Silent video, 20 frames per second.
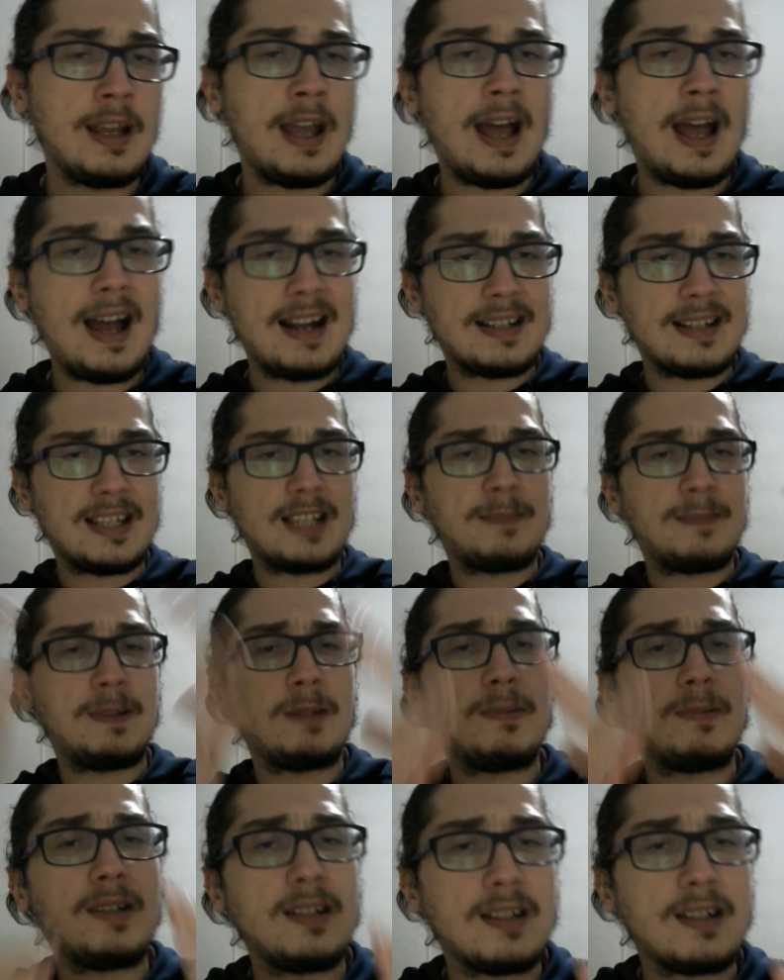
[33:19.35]
Herkes
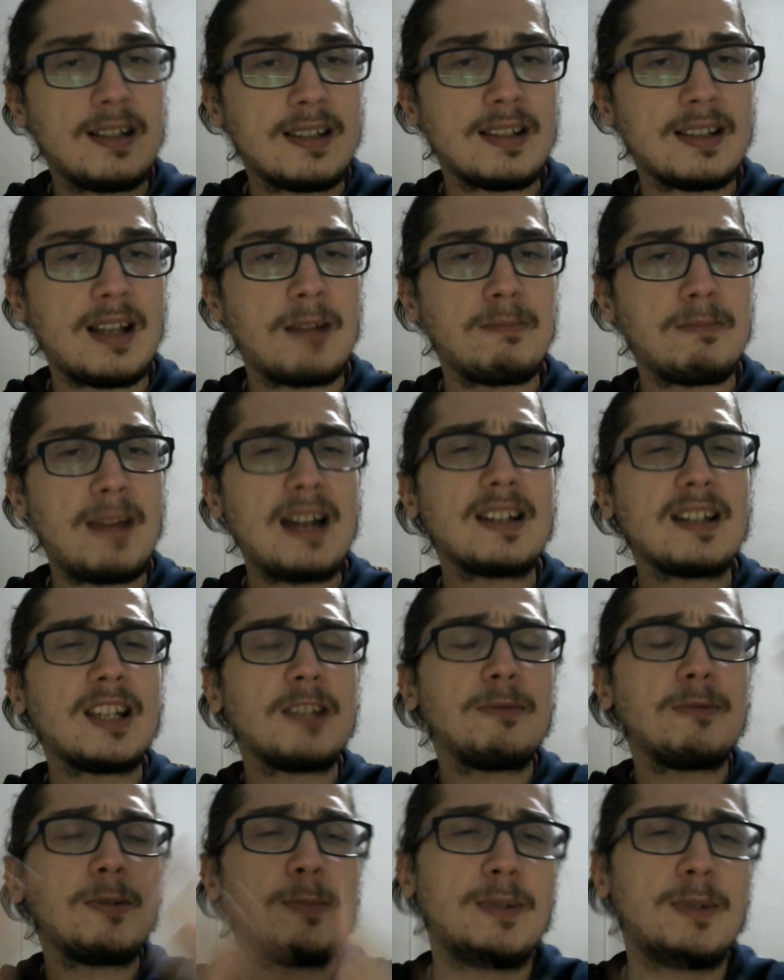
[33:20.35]
birbirini kıskan
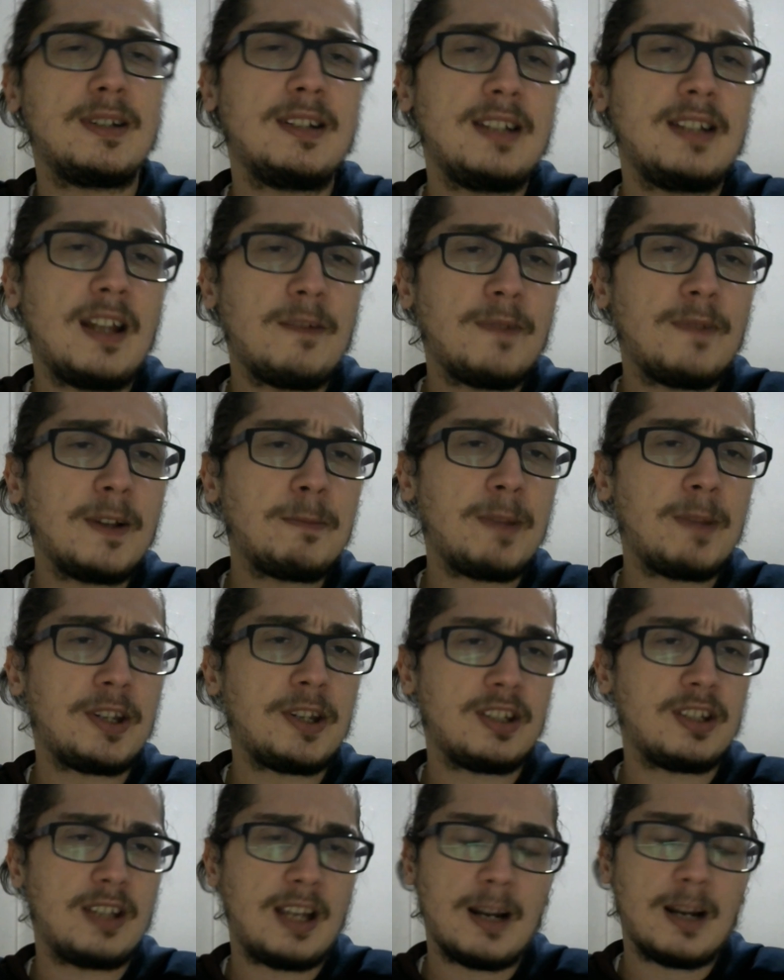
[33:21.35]
Herkes birbirinin nefret
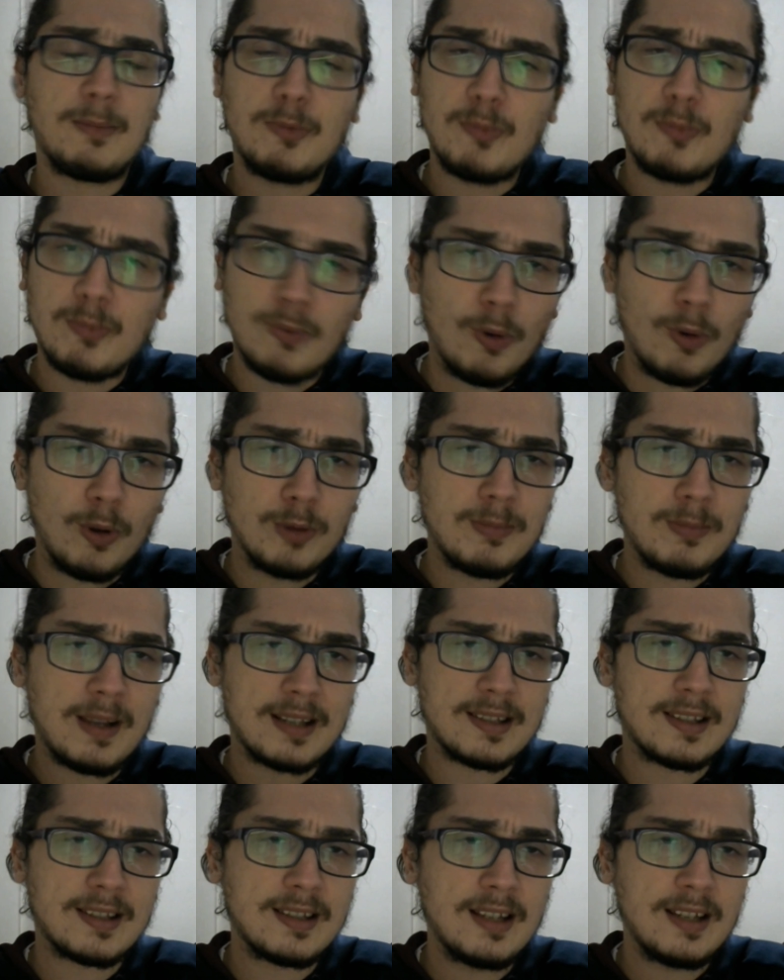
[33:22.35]
peşinde. Yani bu
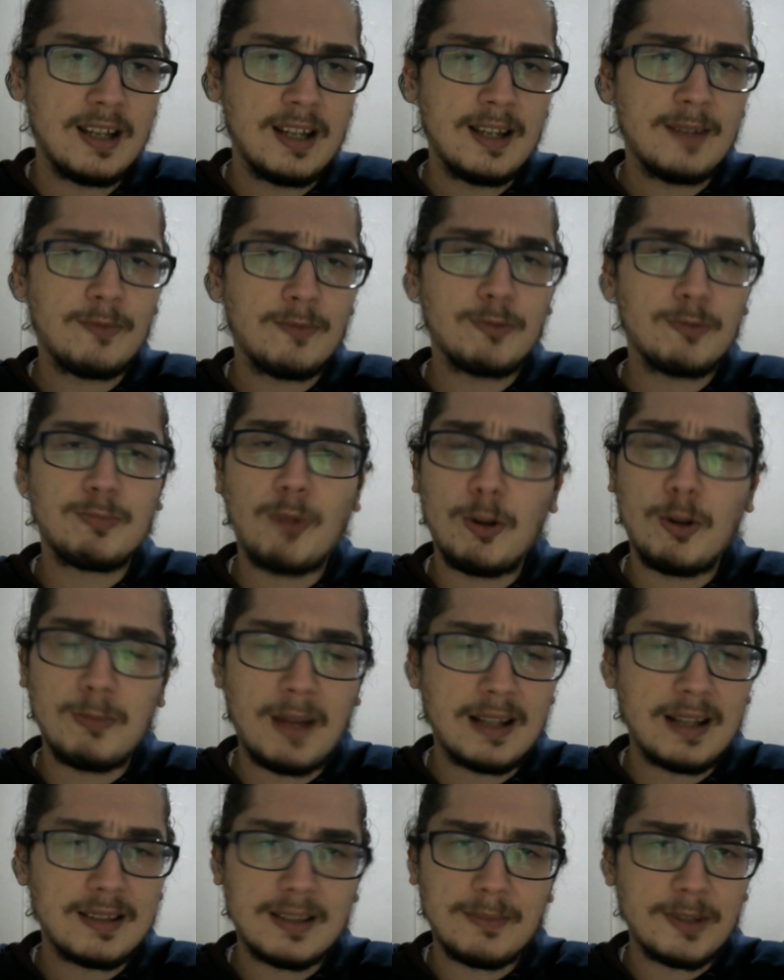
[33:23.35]
olmaz. Futbol
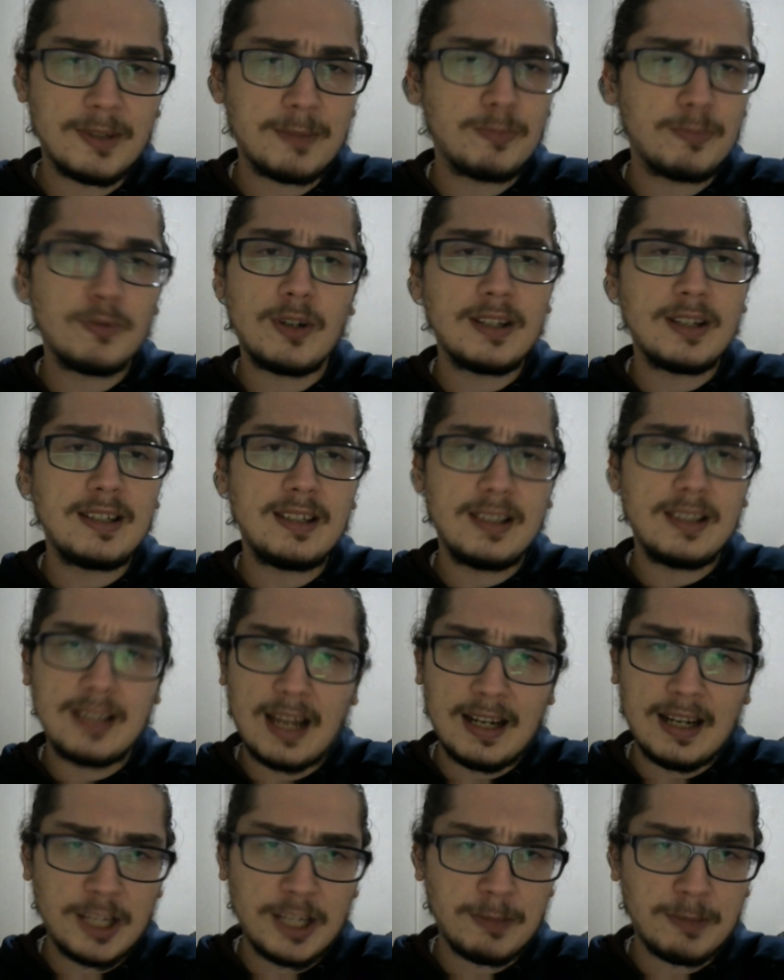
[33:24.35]
mantığımız buna
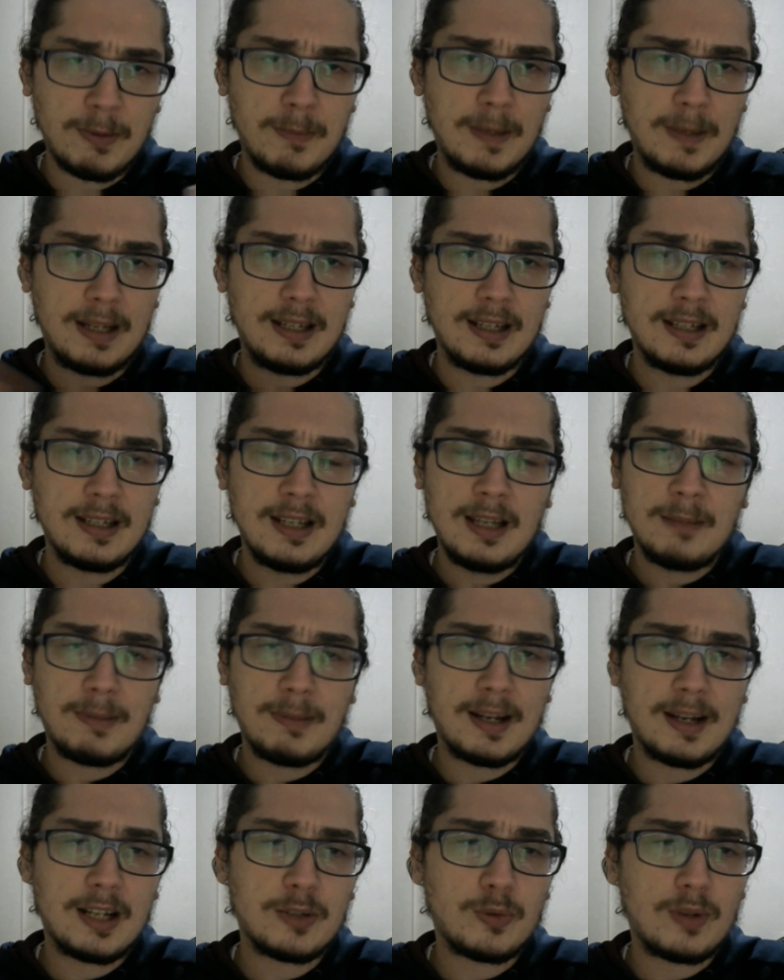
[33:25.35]
yerleşmemeli
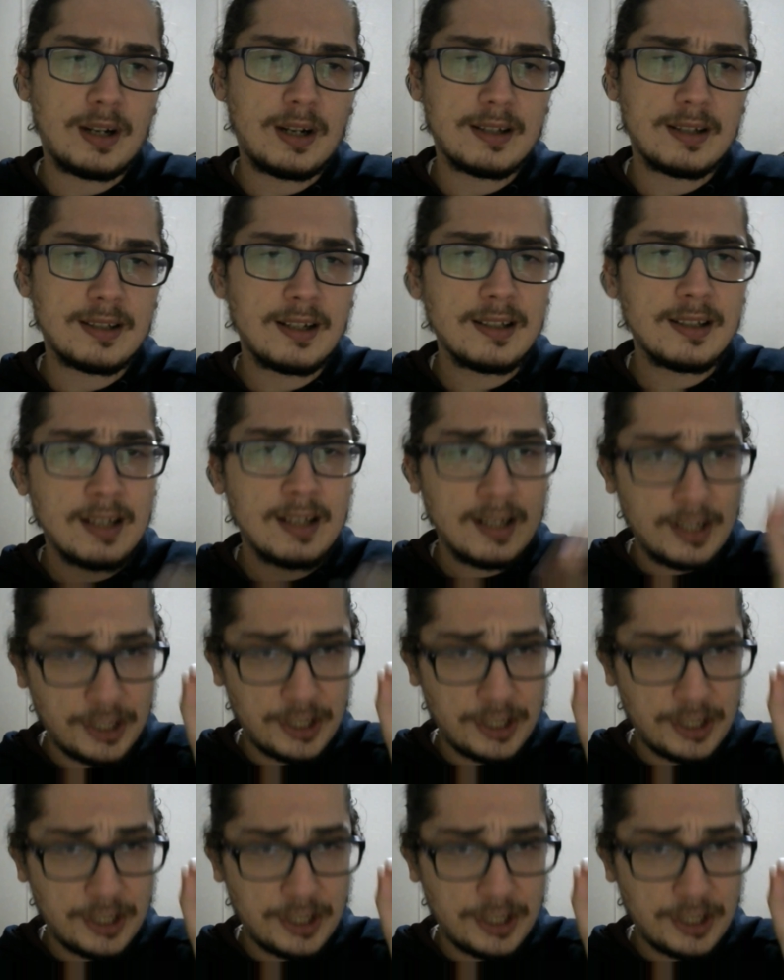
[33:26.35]
bana sorarsanız.